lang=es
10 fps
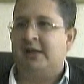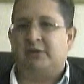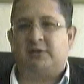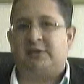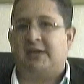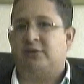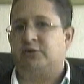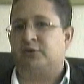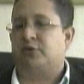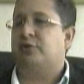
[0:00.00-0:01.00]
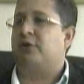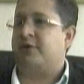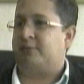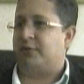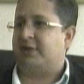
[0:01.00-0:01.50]
Entonces ya nosotros nos
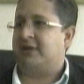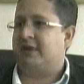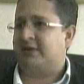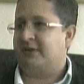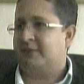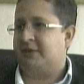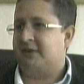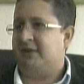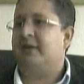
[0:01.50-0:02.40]
reporta directamente